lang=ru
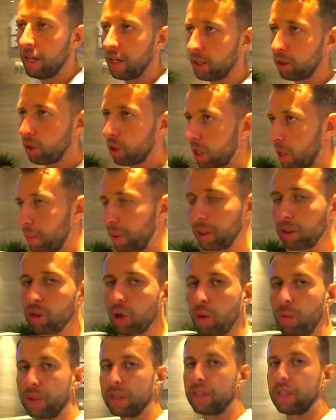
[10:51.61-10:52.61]
и только
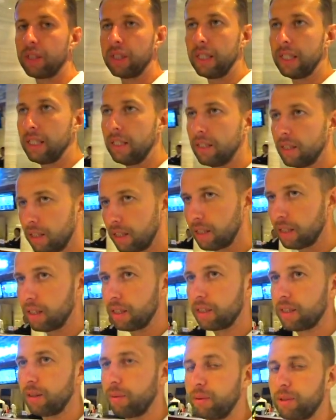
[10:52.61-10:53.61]
потом идти
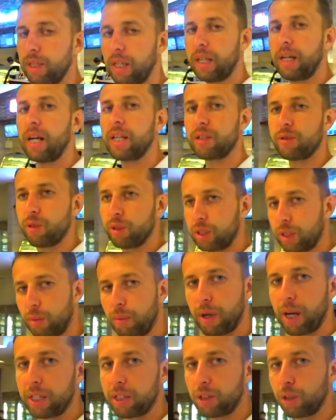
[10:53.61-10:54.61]
э, заказывать и
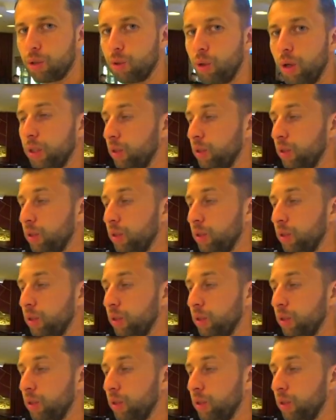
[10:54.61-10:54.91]
брать еду